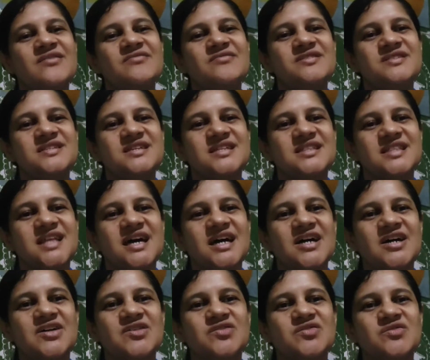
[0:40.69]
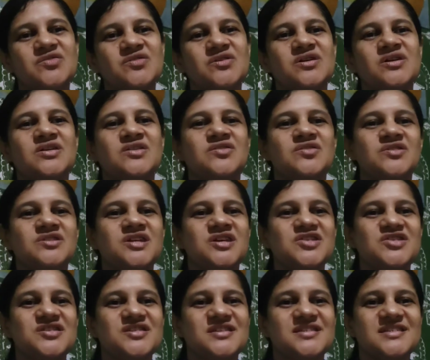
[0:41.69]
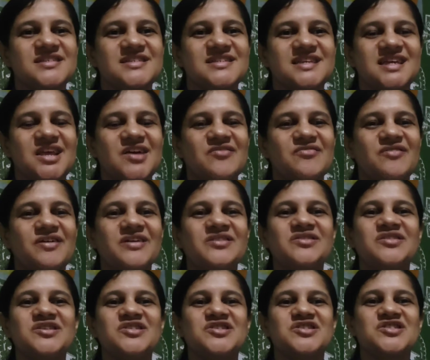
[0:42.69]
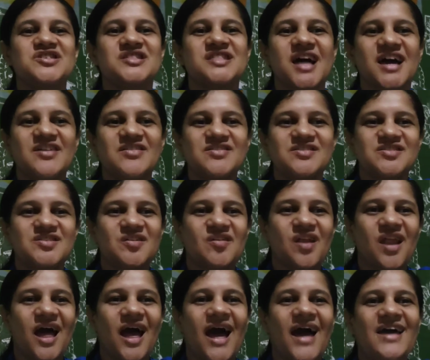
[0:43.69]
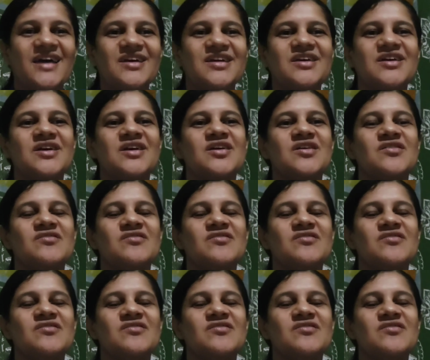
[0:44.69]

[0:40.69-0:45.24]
visitando, não deixe de se inscrever, não deixe de dar o seu like.